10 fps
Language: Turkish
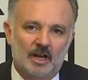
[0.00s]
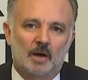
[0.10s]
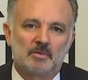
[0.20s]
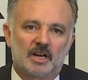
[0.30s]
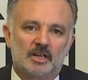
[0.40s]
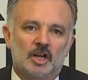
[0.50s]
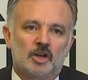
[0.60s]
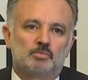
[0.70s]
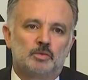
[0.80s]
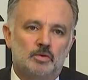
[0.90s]
ama
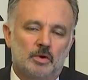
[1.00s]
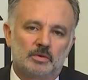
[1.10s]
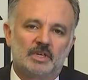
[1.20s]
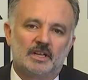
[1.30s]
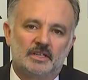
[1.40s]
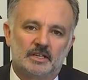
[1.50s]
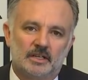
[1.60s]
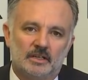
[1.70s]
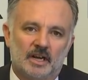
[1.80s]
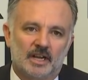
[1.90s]
bu konuyla
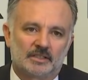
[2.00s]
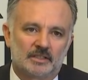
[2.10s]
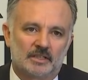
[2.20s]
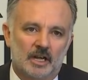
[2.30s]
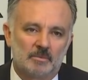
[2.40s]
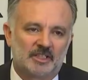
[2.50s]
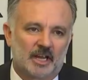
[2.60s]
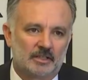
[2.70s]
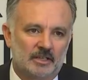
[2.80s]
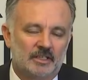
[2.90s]
ilgili hayatını
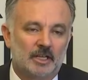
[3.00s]
kaybeden